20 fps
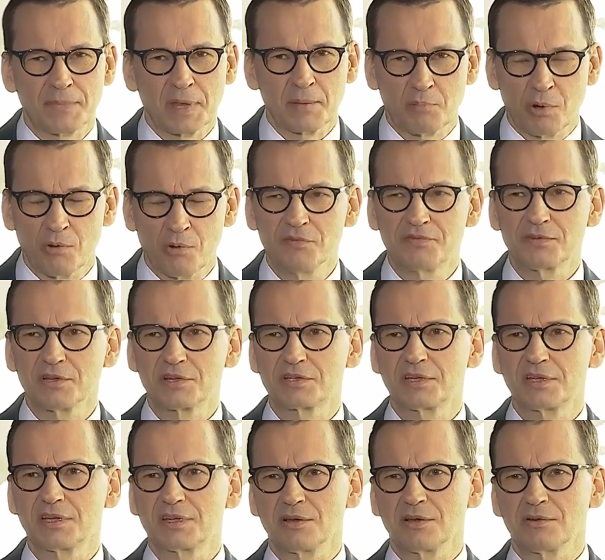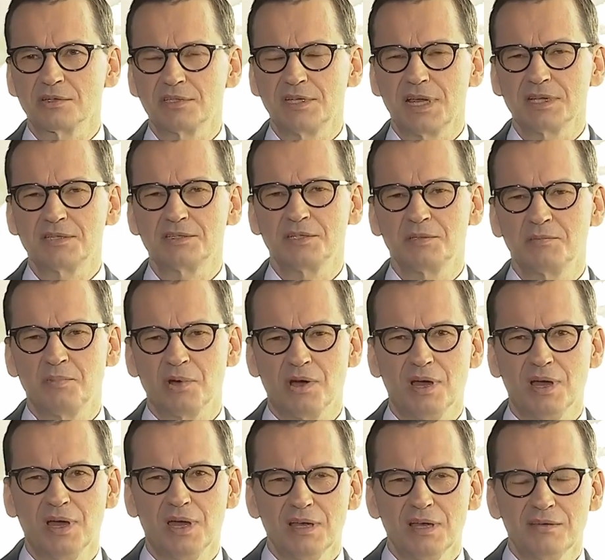poufność tych negocjacji,
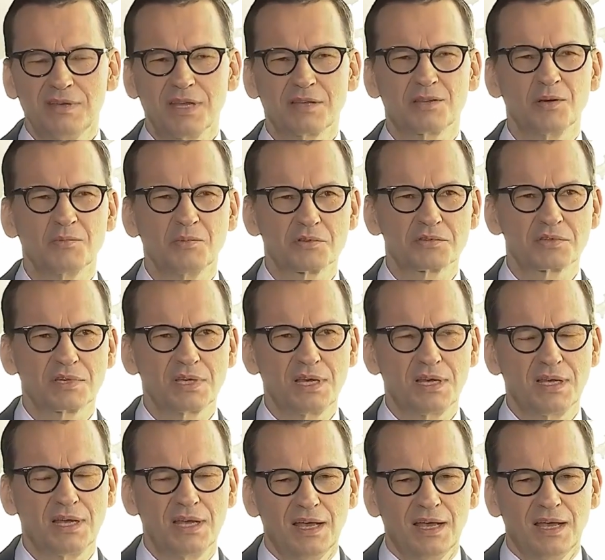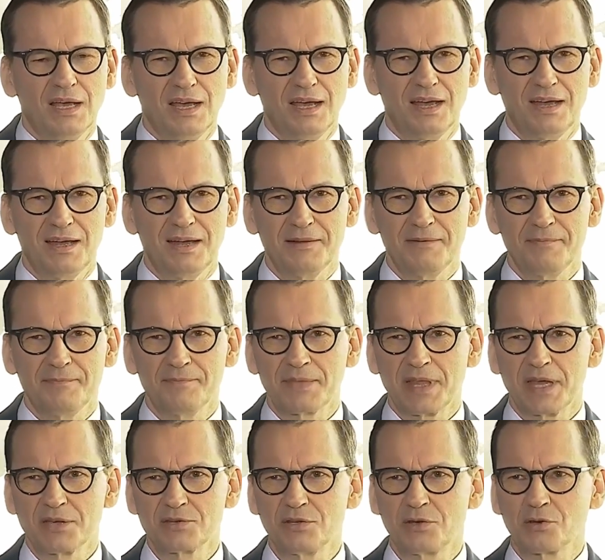bo wiadomo, że
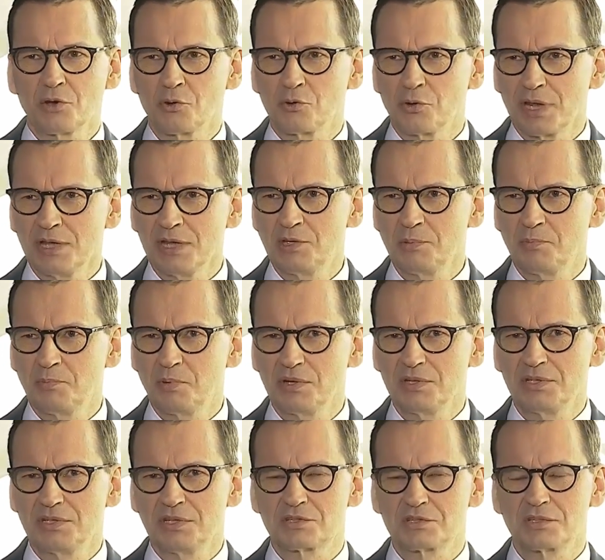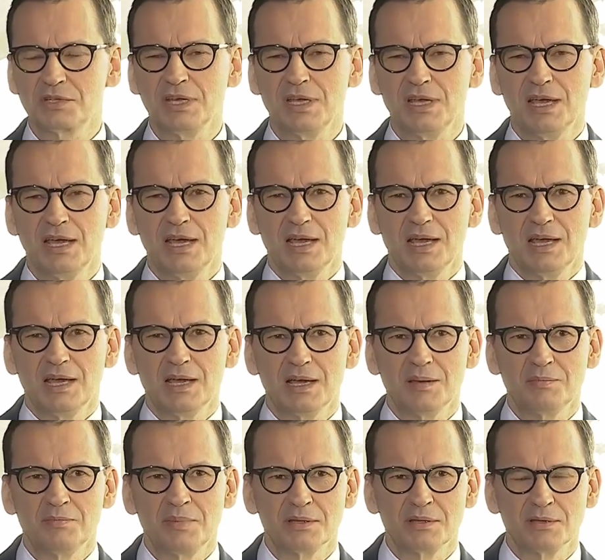nasi konkurenci polityczni
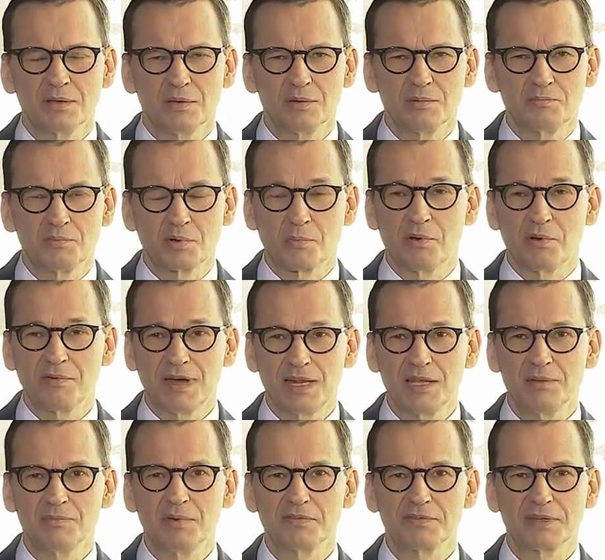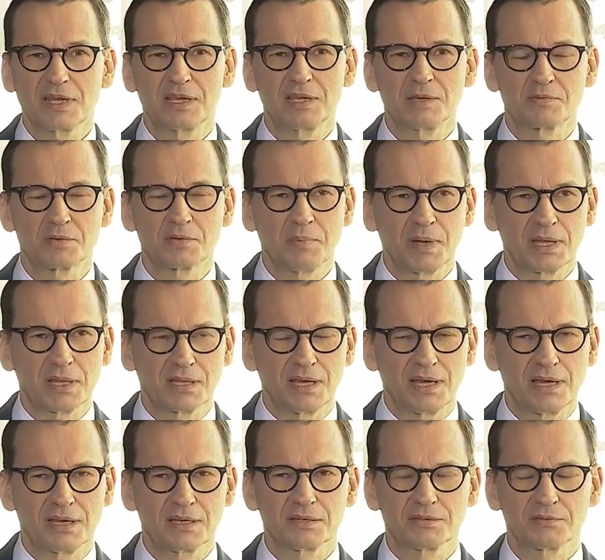będą e, będą próbowaliby w takich
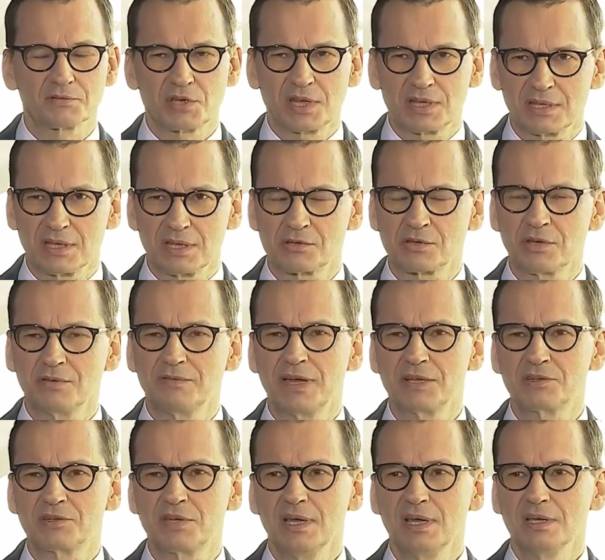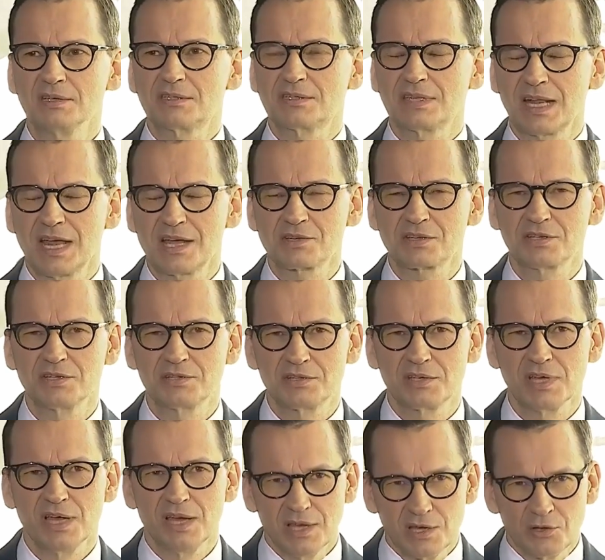przypadkach szantażować,
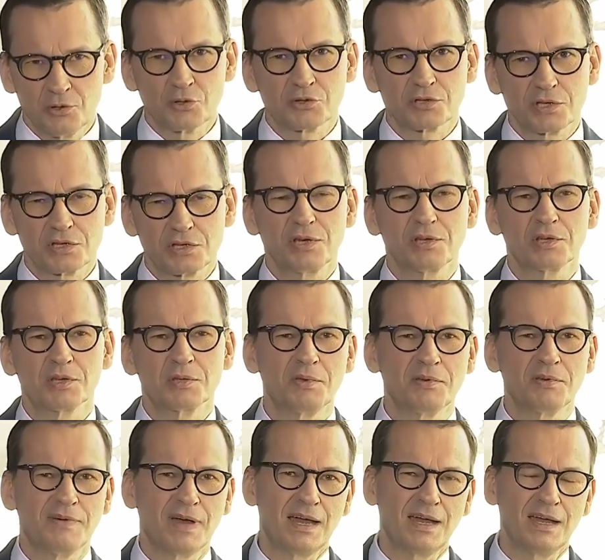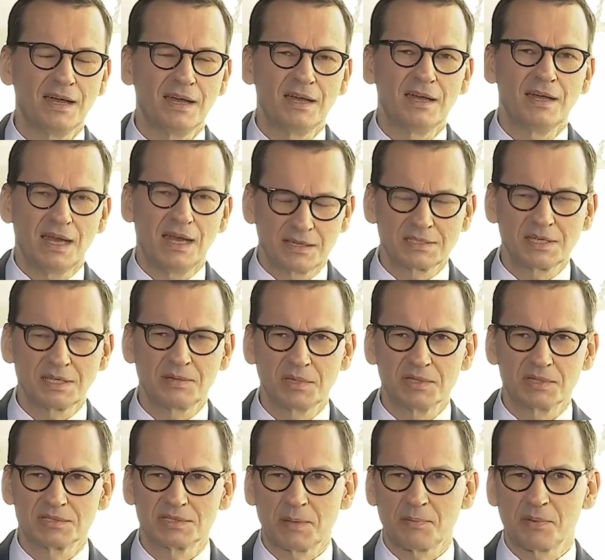straszyć. Już to się odbywa a
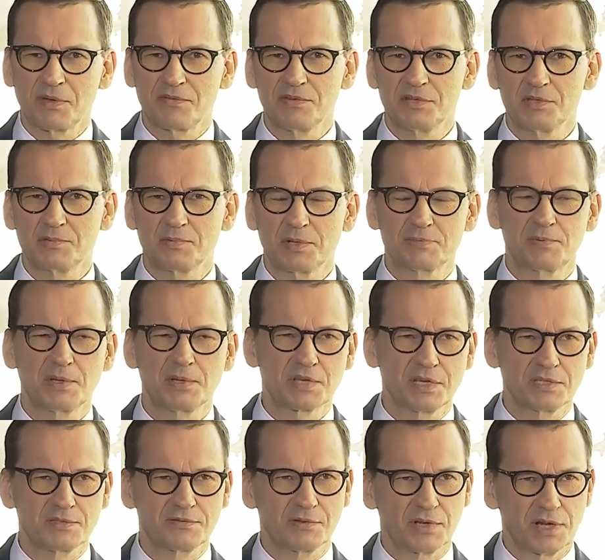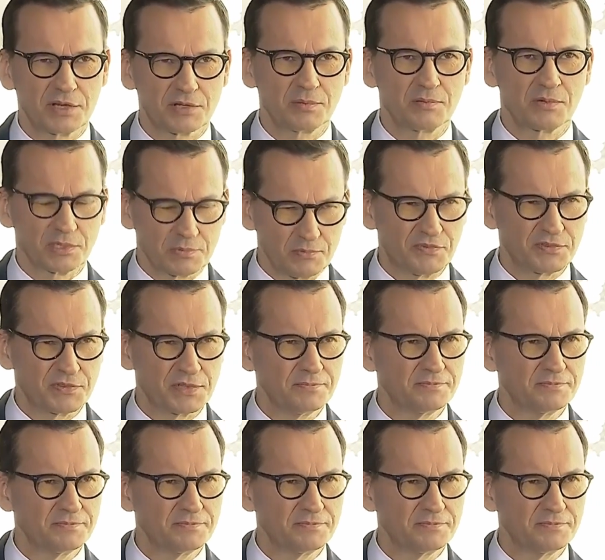chcemy zapewnić bezpieczeństwo naszym rozmówcom.